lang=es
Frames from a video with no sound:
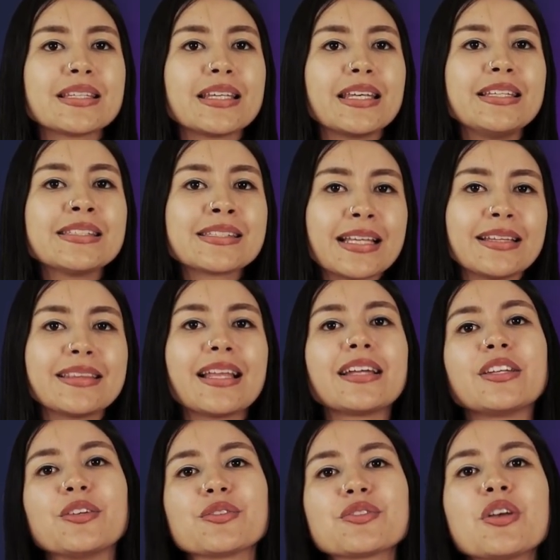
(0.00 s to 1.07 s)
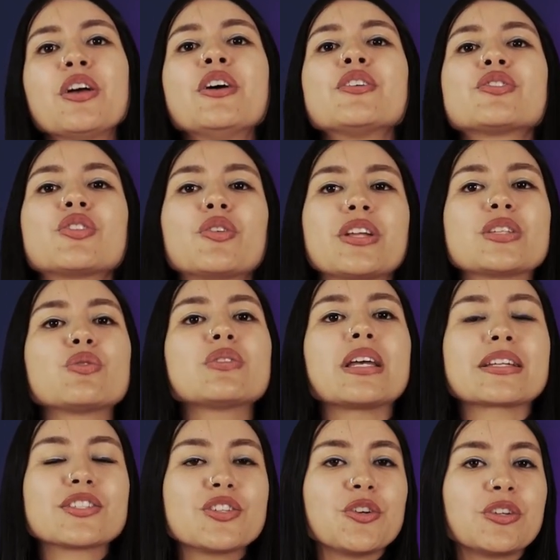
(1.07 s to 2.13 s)
instantáneos sobre sus
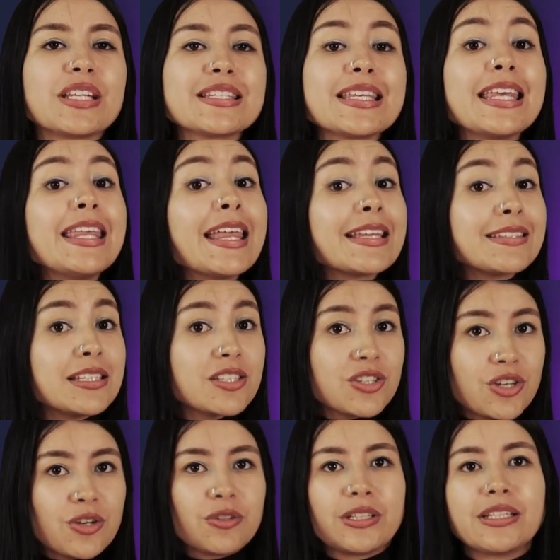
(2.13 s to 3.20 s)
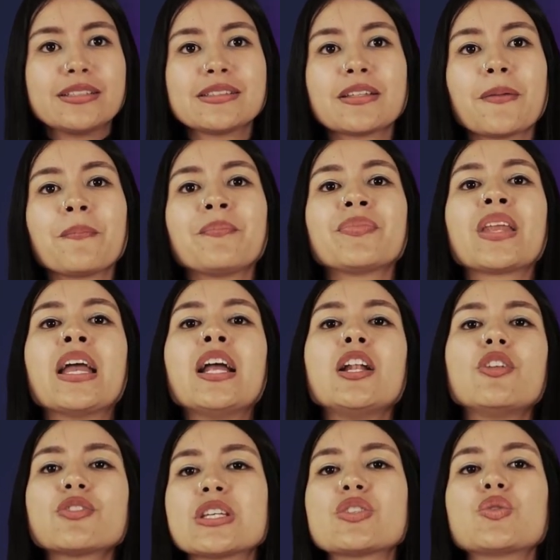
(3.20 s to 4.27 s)
acciones y decisiones.
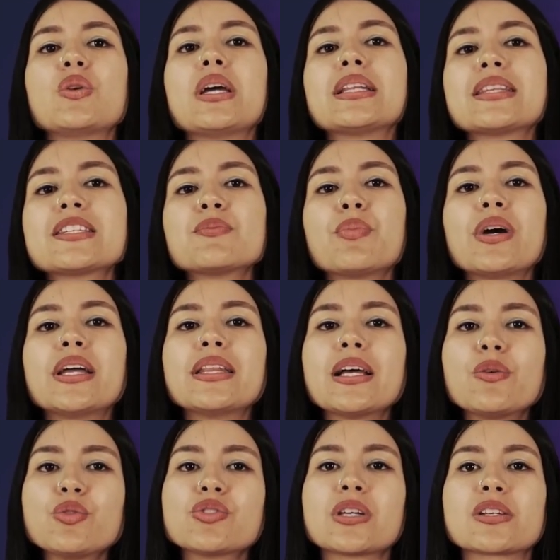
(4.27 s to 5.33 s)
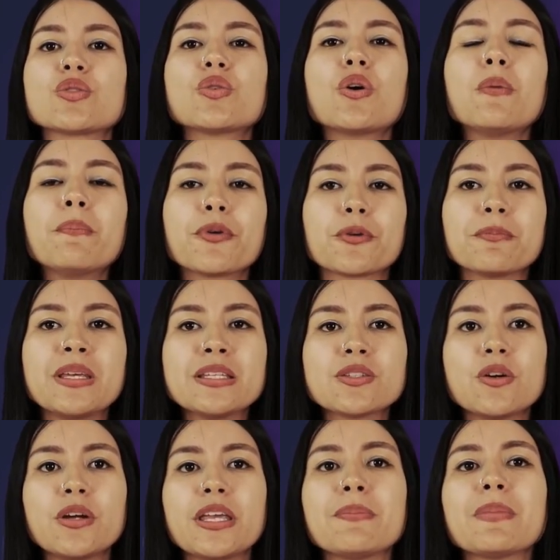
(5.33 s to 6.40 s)
Los estudiantes pueden ajustar su
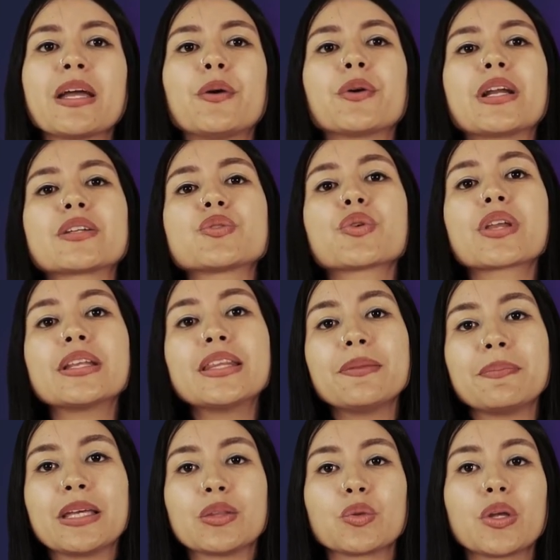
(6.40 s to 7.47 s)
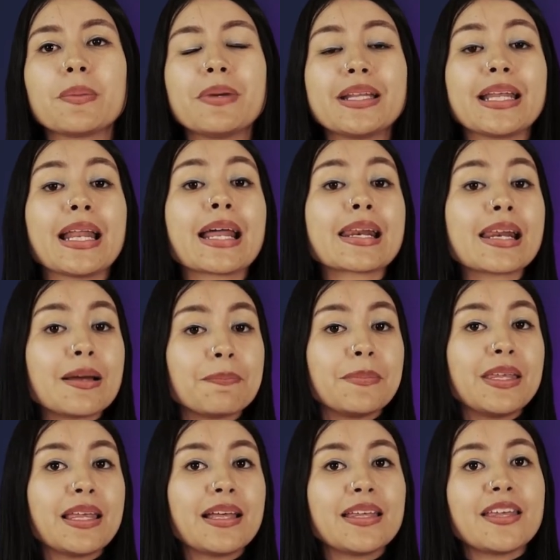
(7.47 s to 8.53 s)
compromiso y mejorar su rendimiento de manera
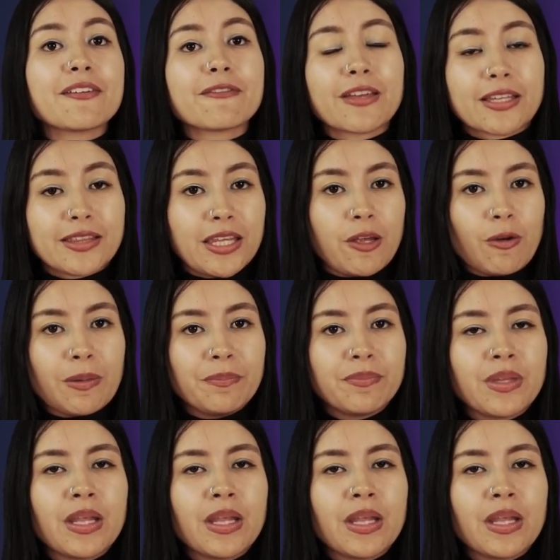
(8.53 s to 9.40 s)
rápida y efectiva.